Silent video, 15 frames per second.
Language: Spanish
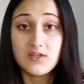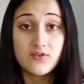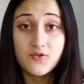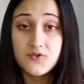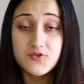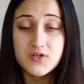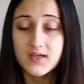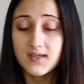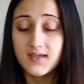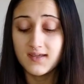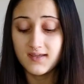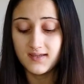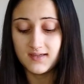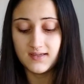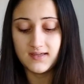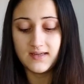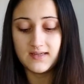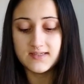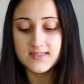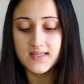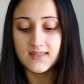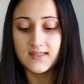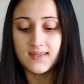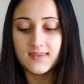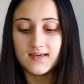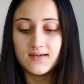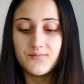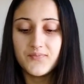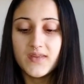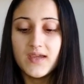todos aquí en, esta tienda.
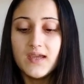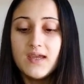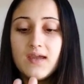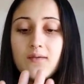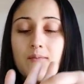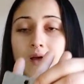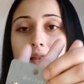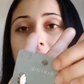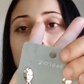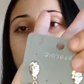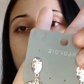Vale, y